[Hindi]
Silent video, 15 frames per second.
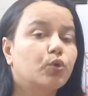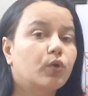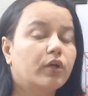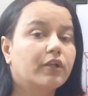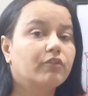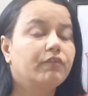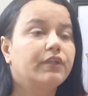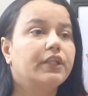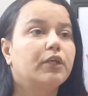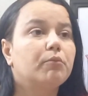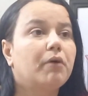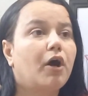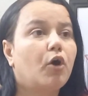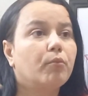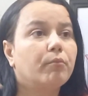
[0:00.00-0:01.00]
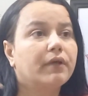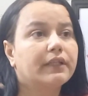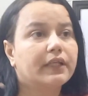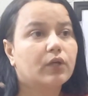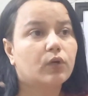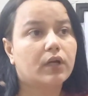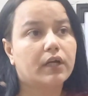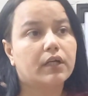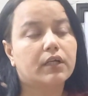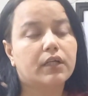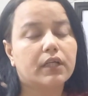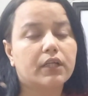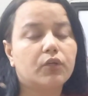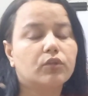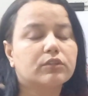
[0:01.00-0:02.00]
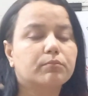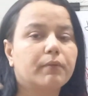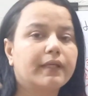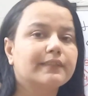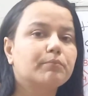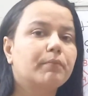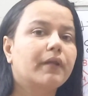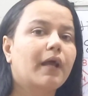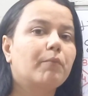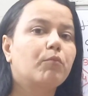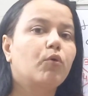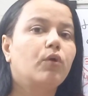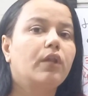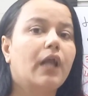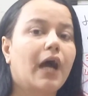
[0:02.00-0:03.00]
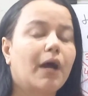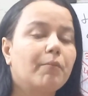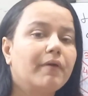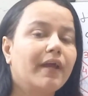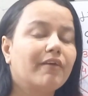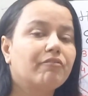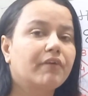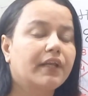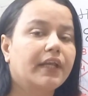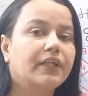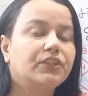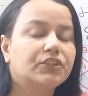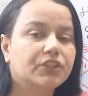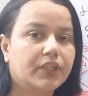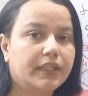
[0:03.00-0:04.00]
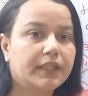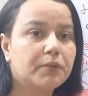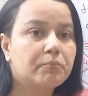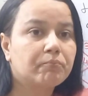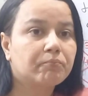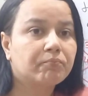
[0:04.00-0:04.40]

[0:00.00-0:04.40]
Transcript: शुक्र द्वितीय भाव में देखो कंटिन्यूस बेस पर आपको लाभ है फाइनेंशियली